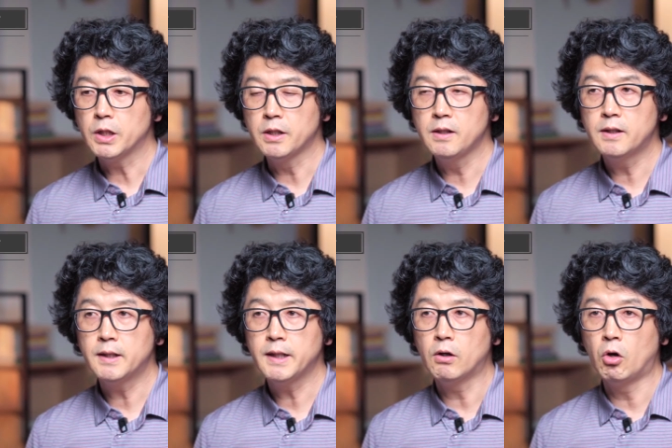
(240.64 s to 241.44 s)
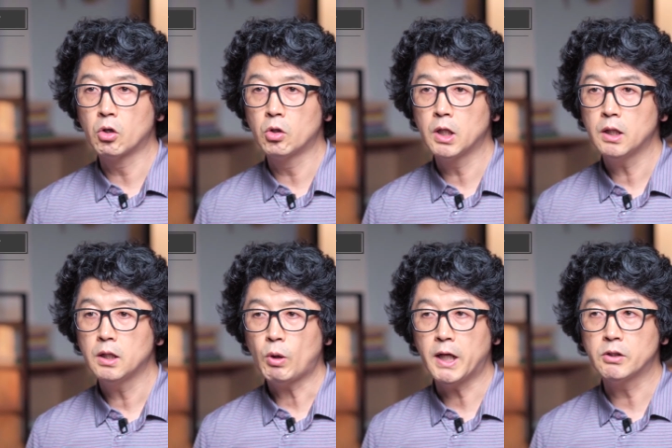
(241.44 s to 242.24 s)
인간의 언어가
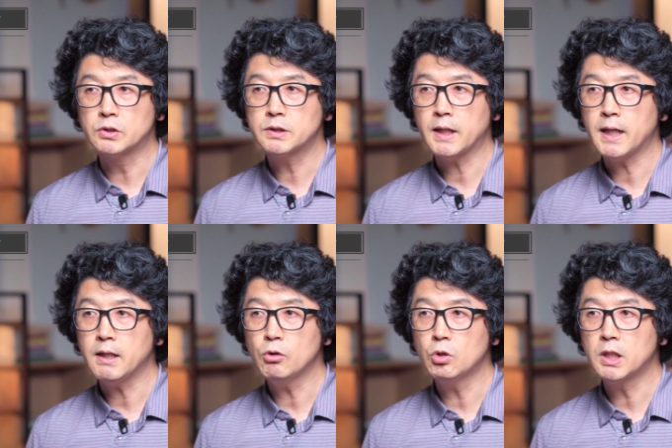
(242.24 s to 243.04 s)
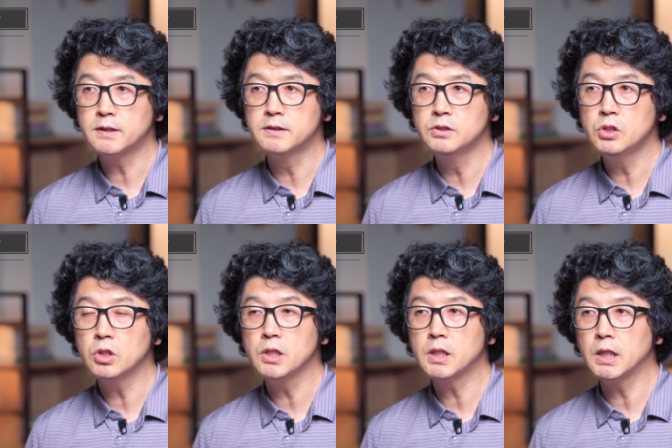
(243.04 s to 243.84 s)
과연 탁월한
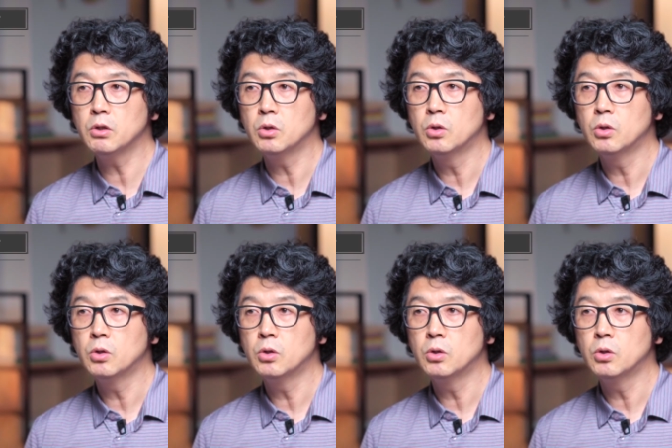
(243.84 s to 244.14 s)
능력일까요?